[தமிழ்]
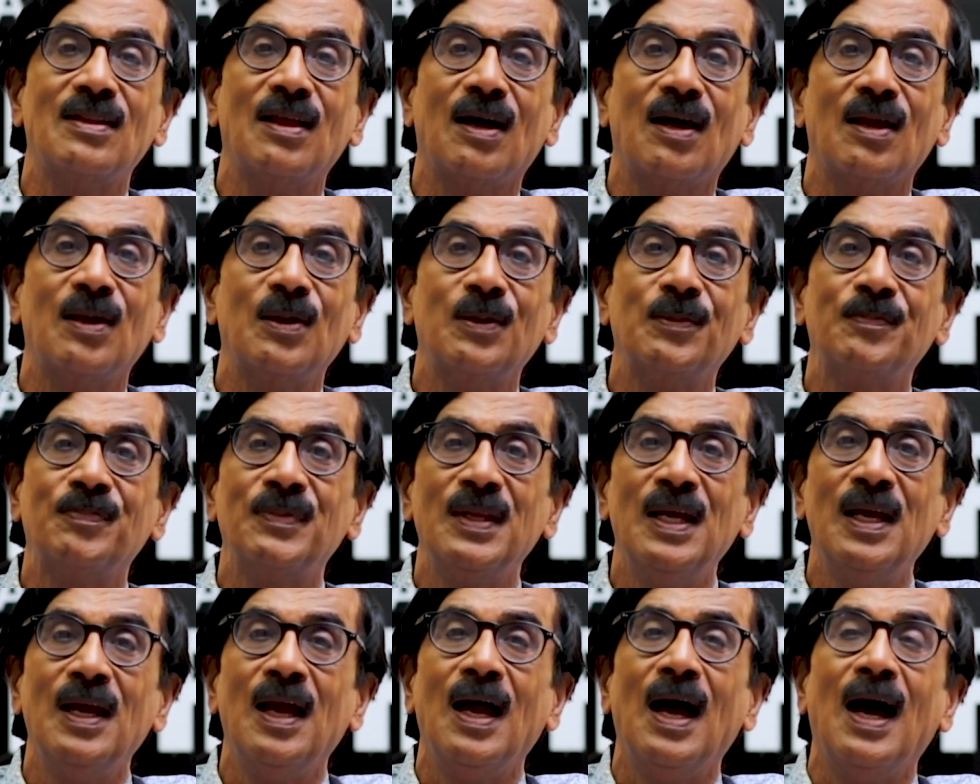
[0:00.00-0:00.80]
இருந்தாலும்
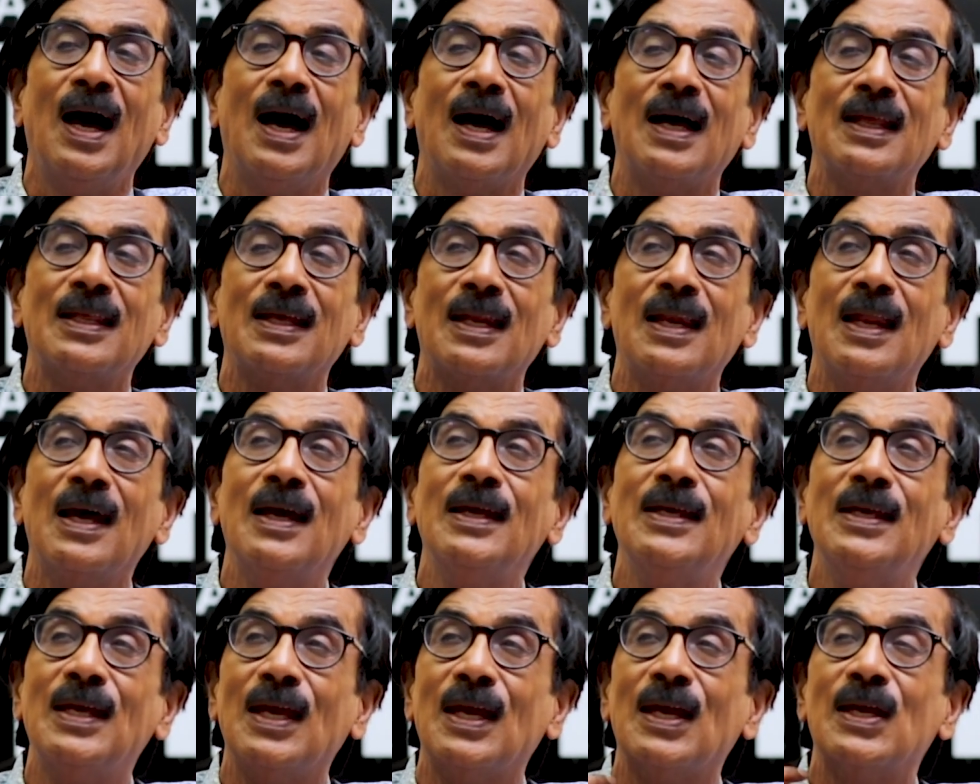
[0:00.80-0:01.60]

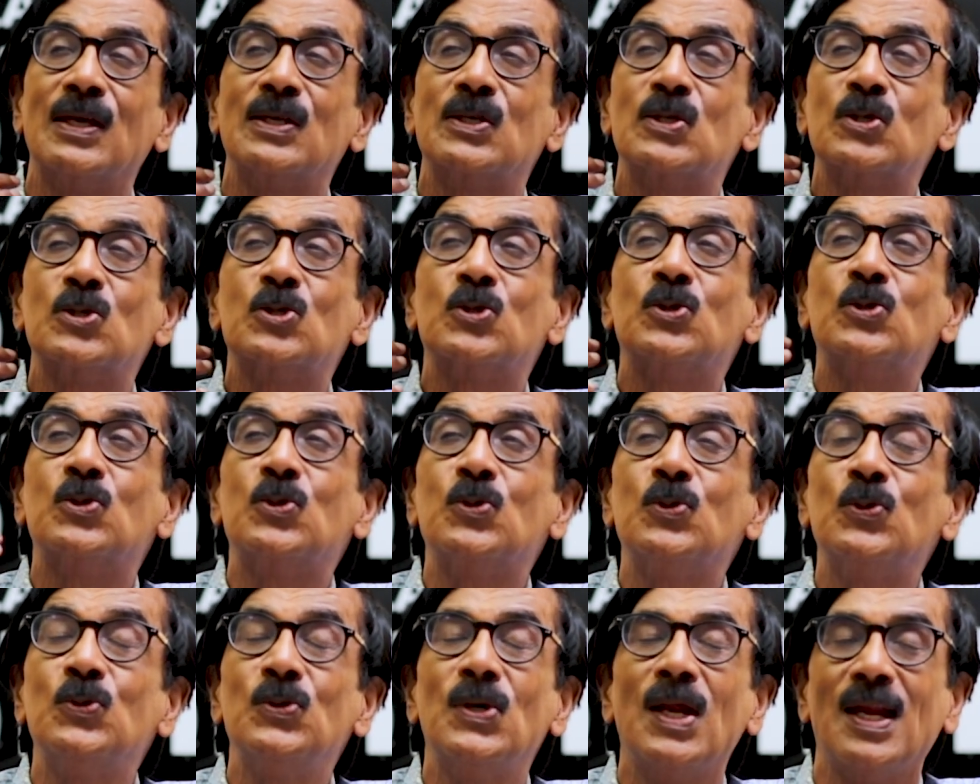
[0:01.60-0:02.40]
அதெல்லாம் என்
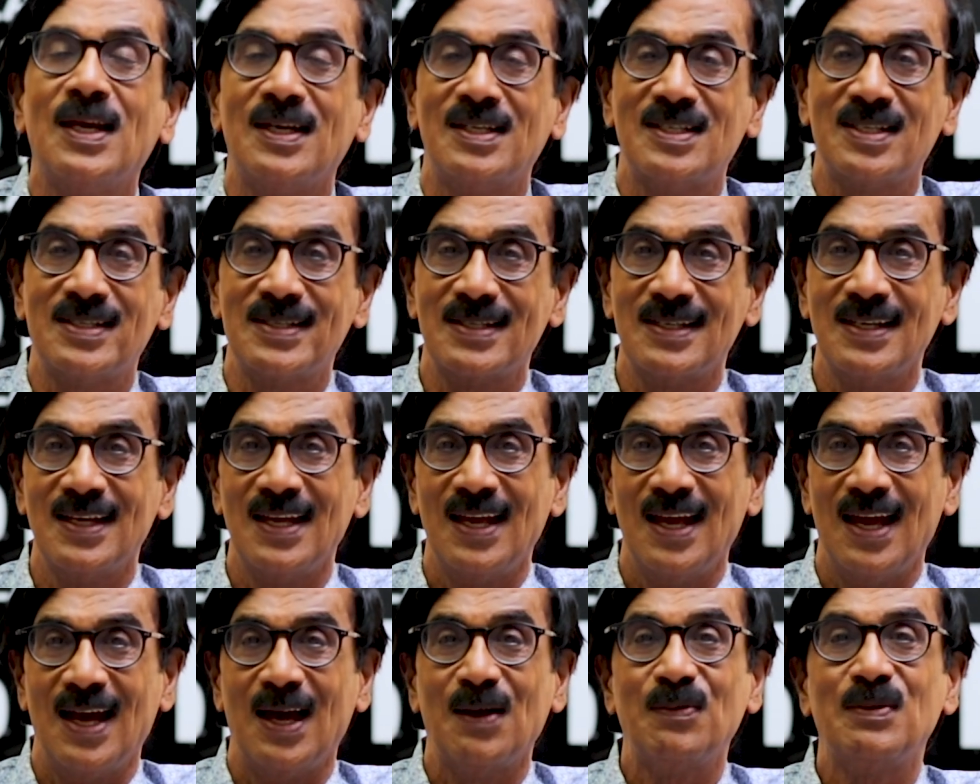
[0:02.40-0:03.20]
ஸ்டூடெண்ட்ஸ்
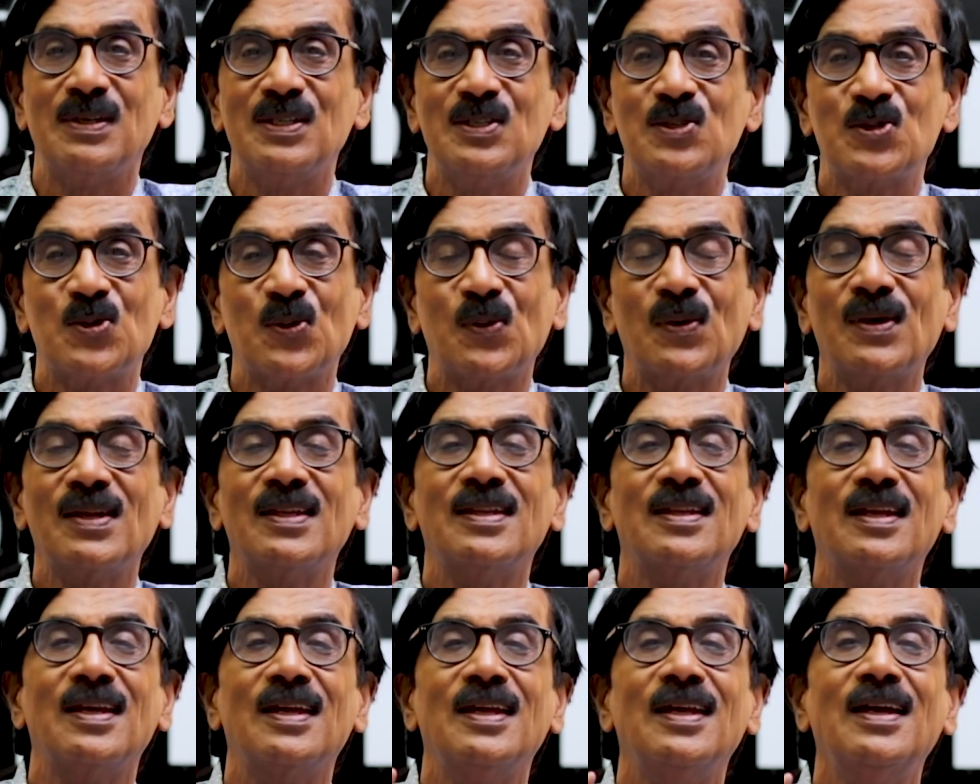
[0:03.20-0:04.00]
அப்படின்னு
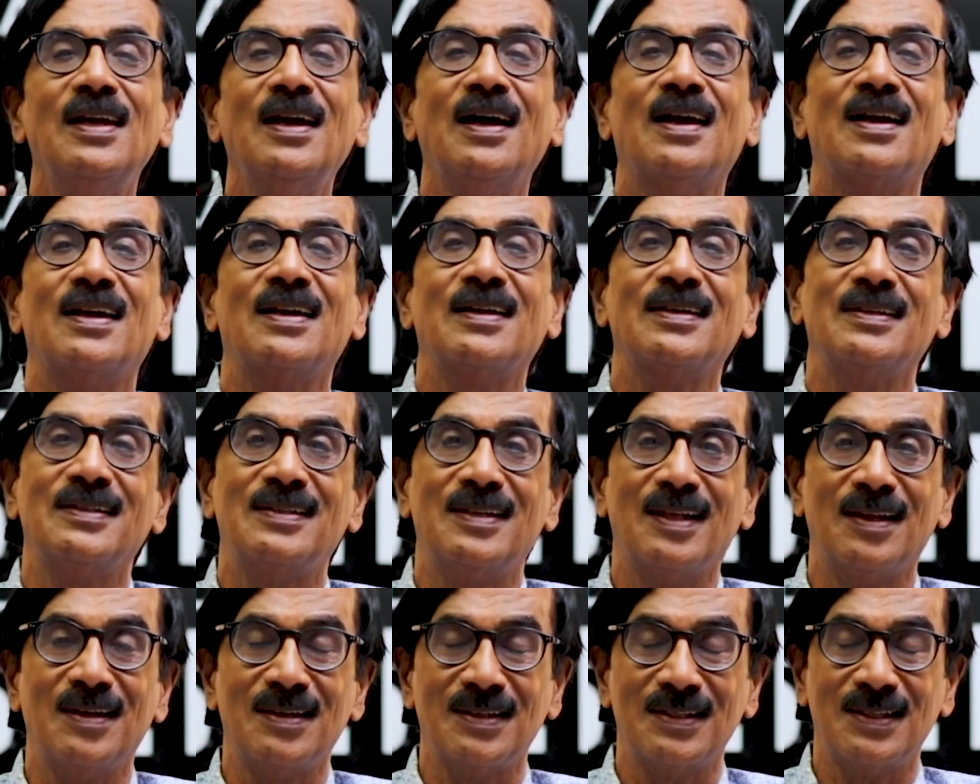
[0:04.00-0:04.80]
சொல்கிறதுலையே அழகு
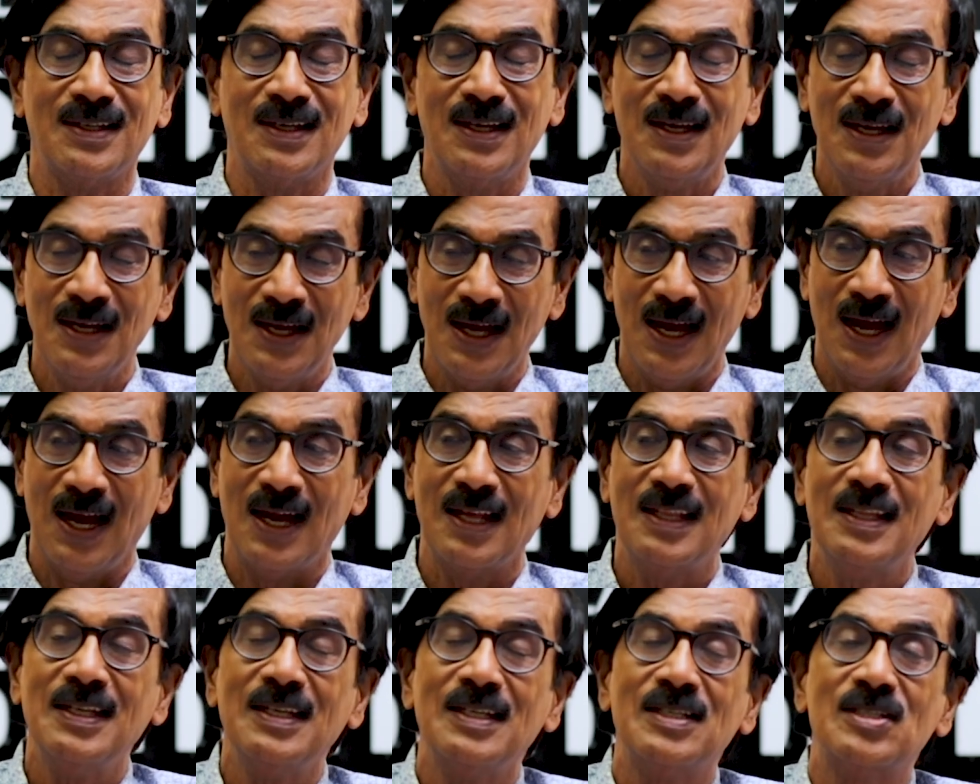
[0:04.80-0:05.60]
தெரியுது
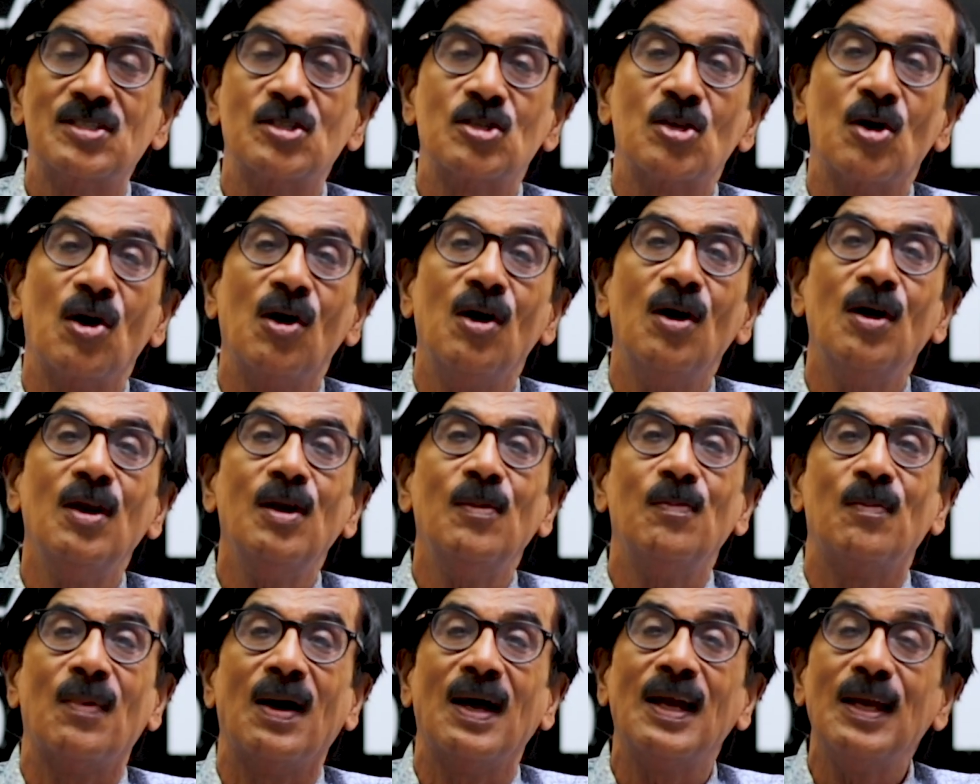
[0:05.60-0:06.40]
அது இட்ஸ்
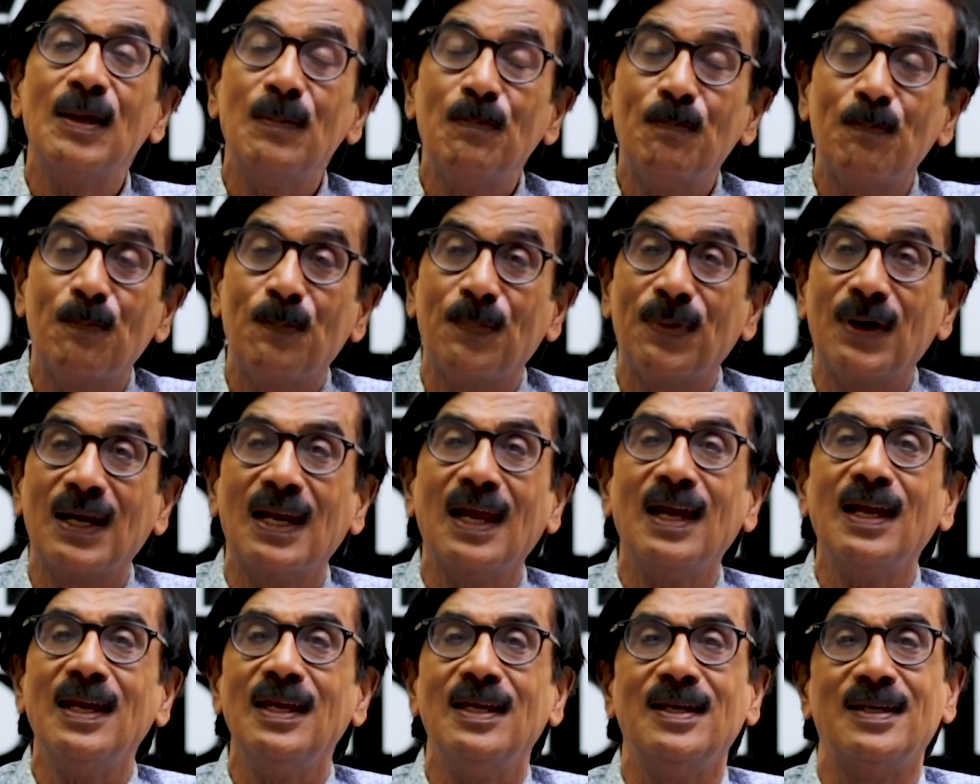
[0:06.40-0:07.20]
ஆல் மை
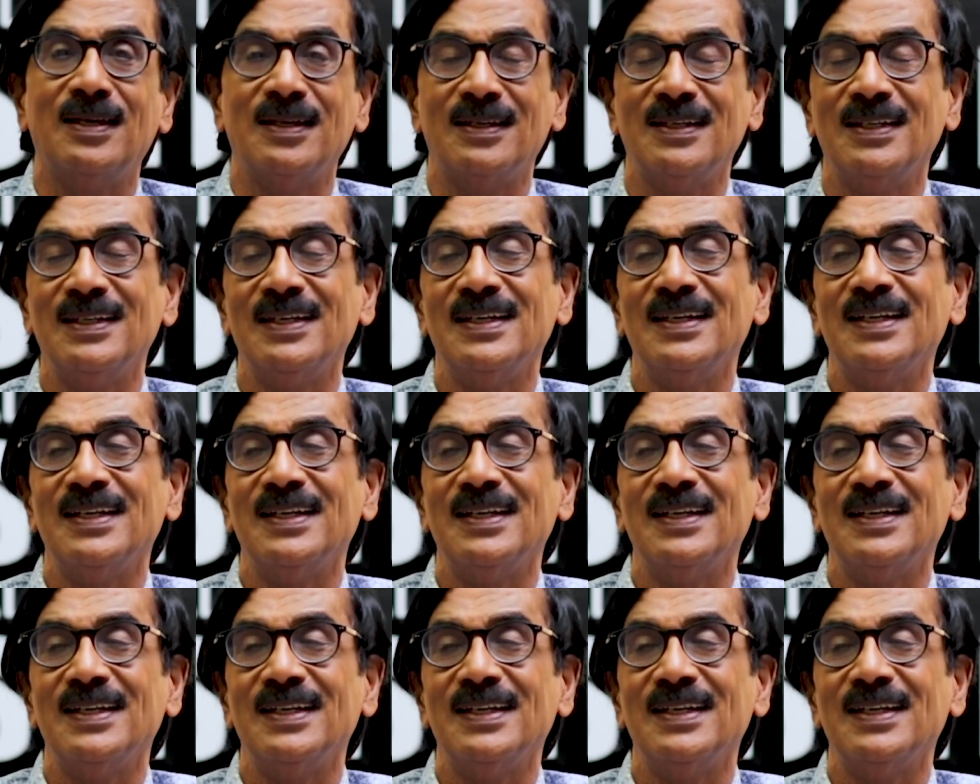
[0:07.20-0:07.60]
ப்ரைடு